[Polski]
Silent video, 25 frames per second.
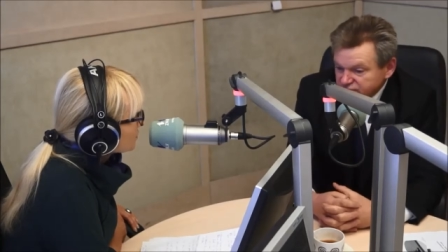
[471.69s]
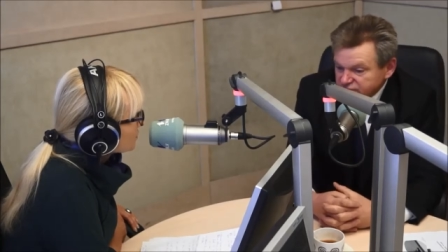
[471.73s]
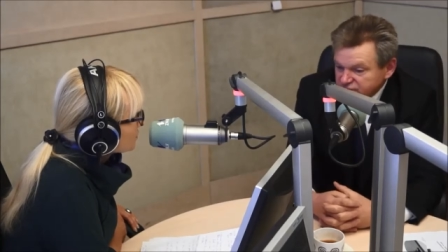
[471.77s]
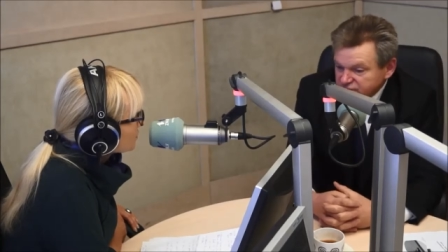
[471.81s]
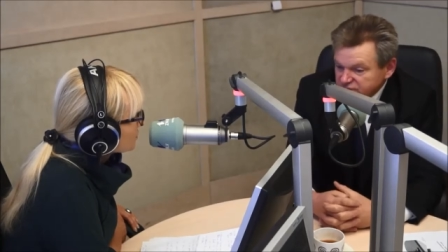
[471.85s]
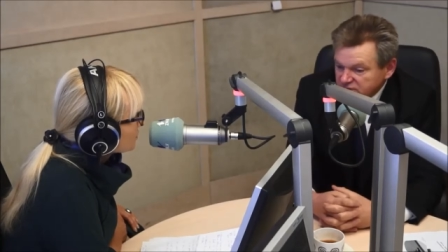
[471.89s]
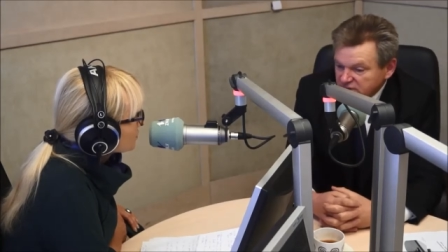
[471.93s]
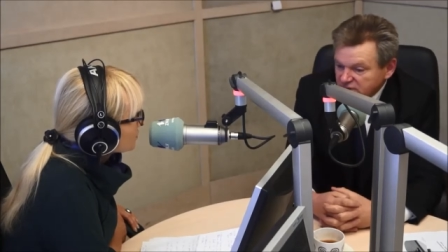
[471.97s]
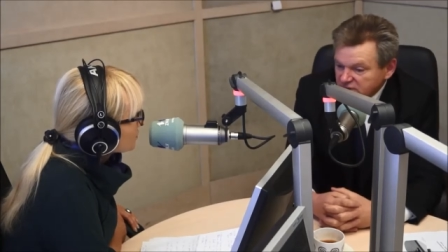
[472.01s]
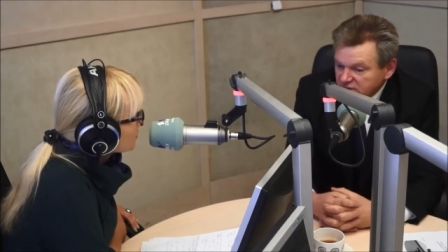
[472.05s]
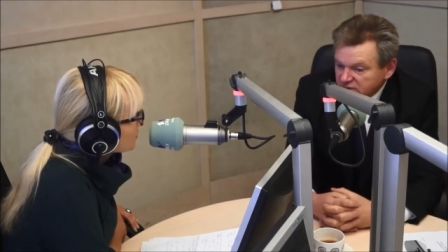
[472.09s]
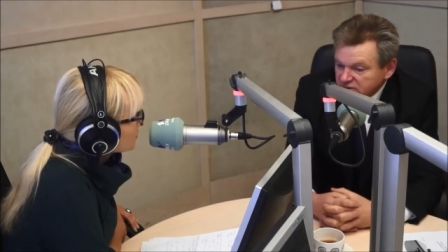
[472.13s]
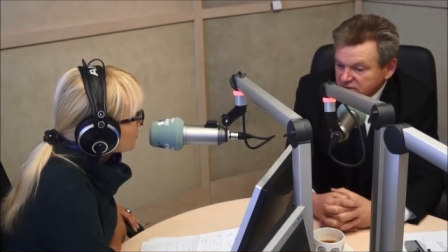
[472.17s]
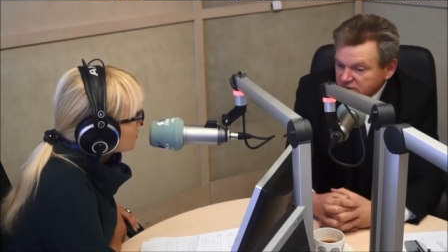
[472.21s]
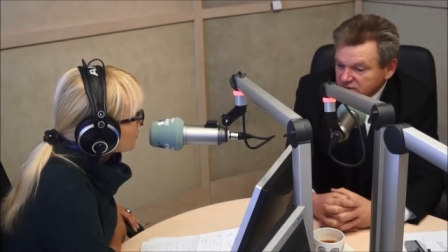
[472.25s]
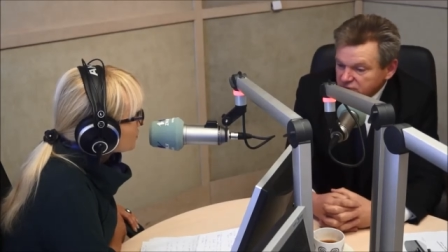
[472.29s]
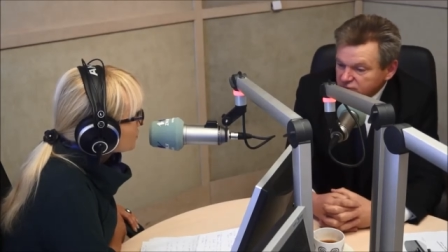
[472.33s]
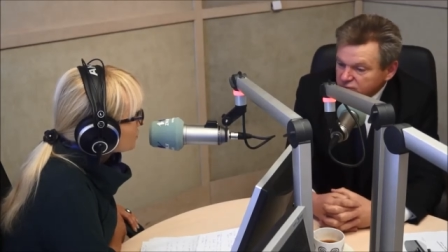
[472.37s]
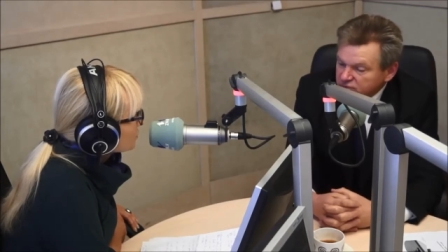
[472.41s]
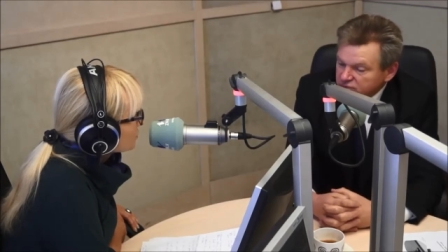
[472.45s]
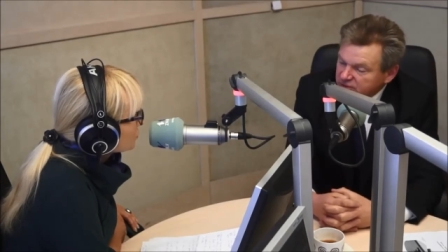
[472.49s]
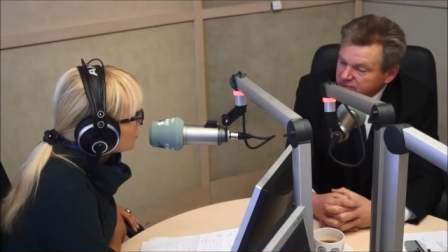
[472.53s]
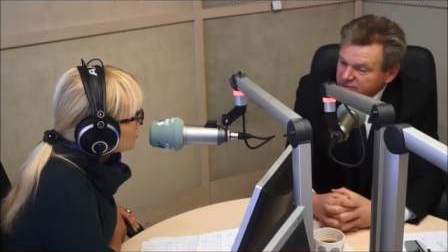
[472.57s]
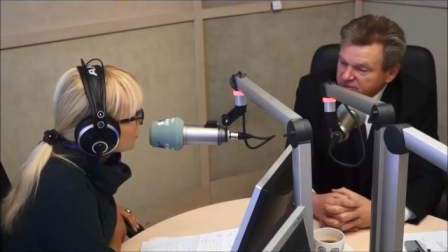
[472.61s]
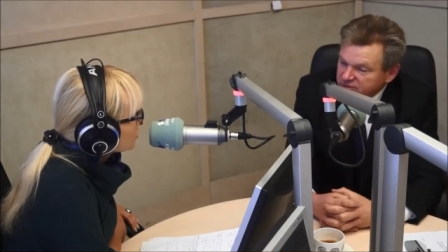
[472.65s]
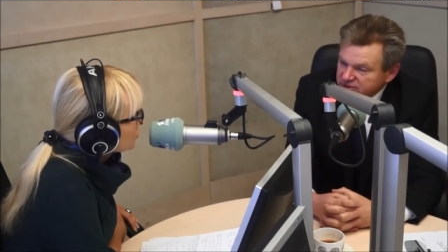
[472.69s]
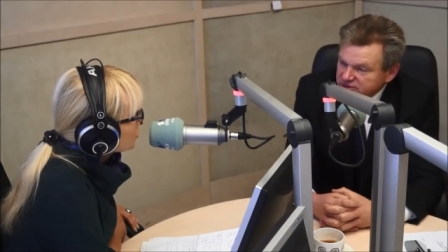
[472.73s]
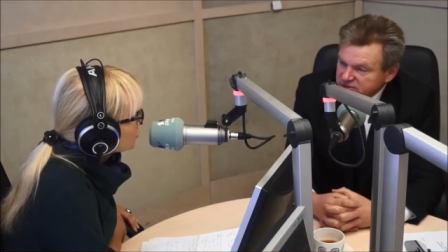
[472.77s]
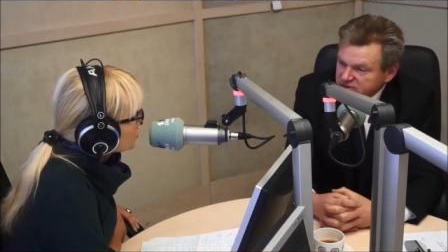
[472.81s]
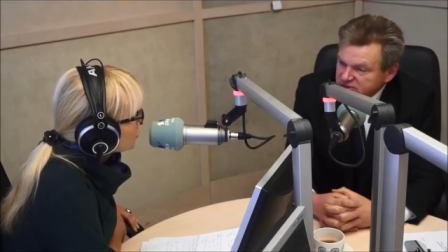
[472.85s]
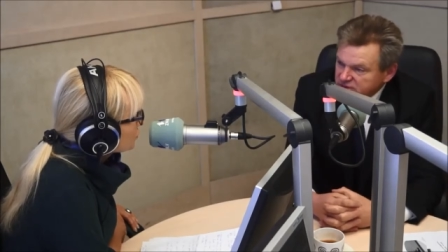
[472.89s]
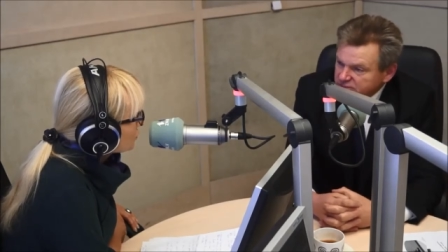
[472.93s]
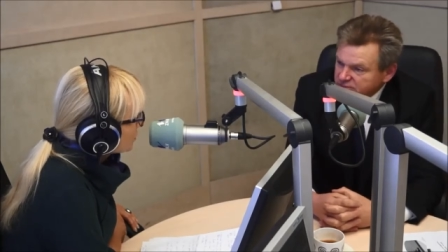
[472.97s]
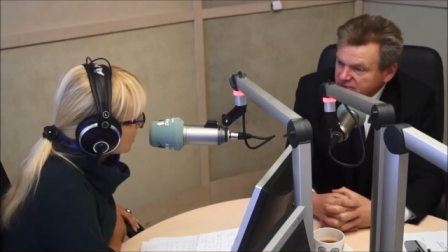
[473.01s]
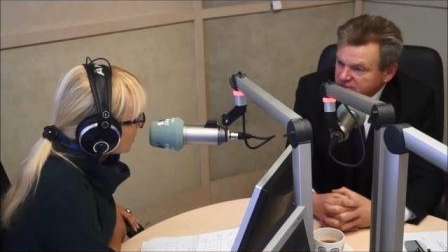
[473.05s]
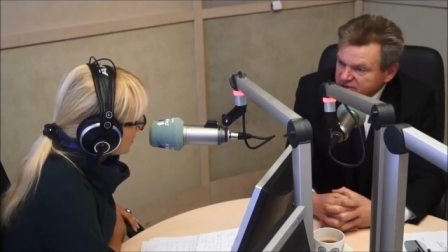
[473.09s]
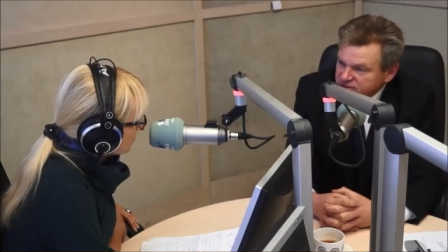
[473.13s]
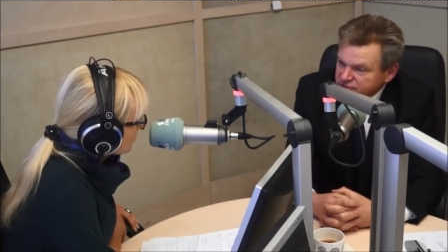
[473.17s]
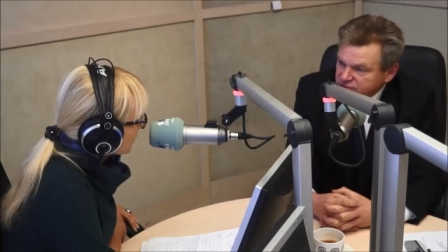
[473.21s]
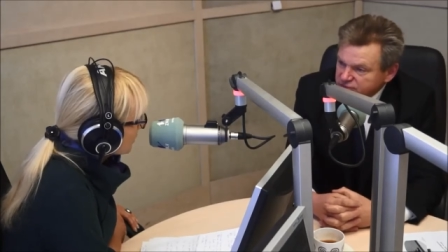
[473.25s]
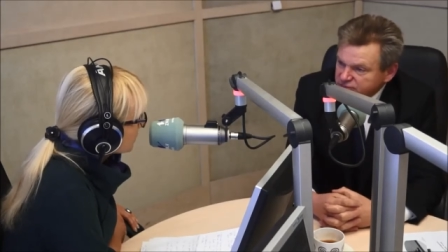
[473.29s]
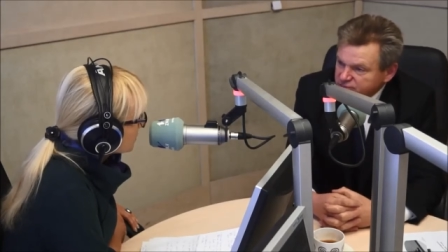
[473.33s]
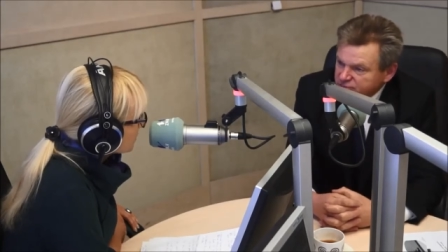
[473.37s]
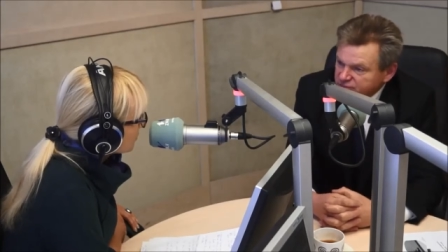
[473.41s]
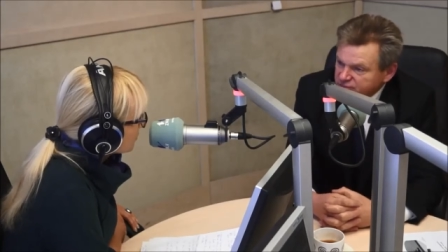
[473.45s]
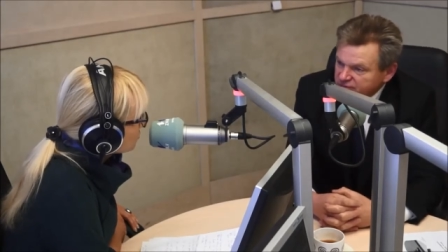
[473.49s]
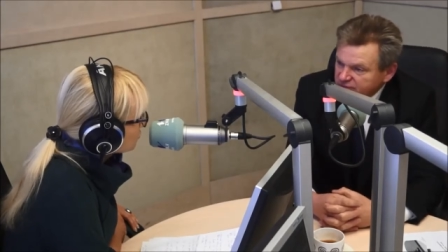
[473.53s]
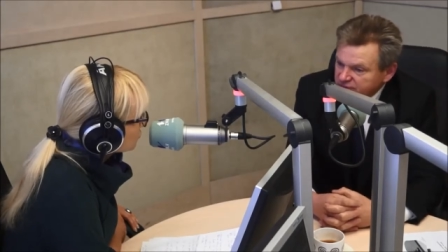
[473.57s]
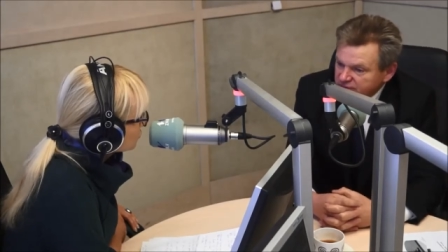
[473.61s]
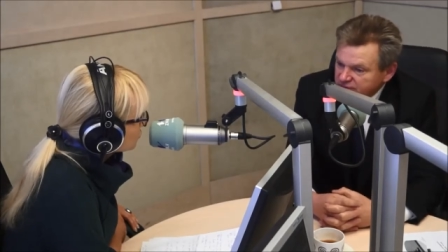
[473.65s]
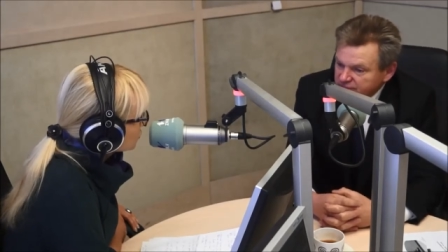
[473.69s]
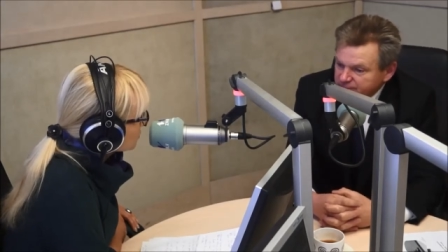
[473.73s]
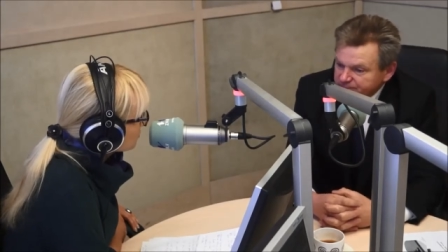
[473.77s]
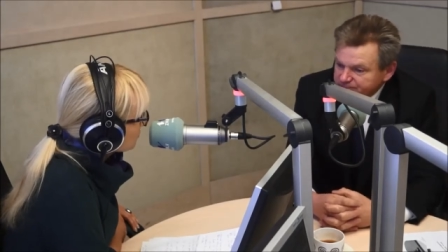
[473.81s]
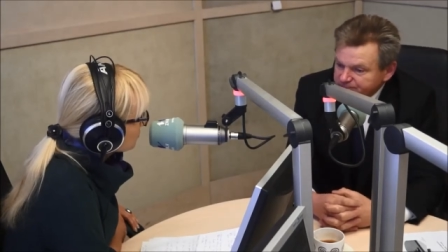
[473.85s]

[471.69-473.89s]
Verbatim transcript: że ta kandydatura będzie najbardziej Czyli Maria Pucz,